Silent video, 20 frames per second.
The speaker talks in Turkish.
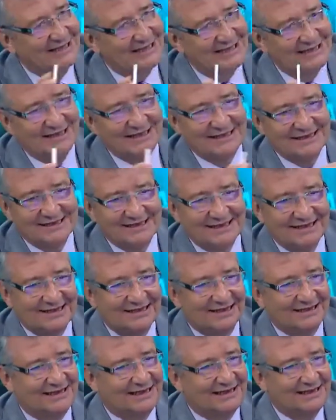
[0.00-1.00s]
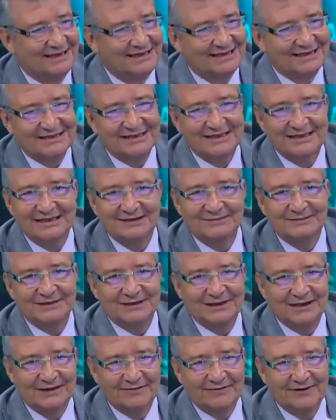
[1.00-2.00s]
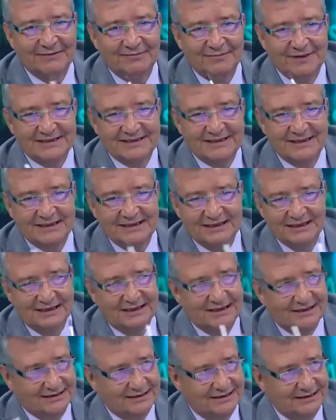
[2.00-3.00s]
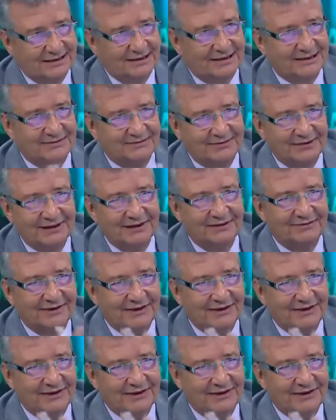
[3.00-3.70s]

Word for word: dediniz sanat dediniz e, bir tarafta mesleki artılar e,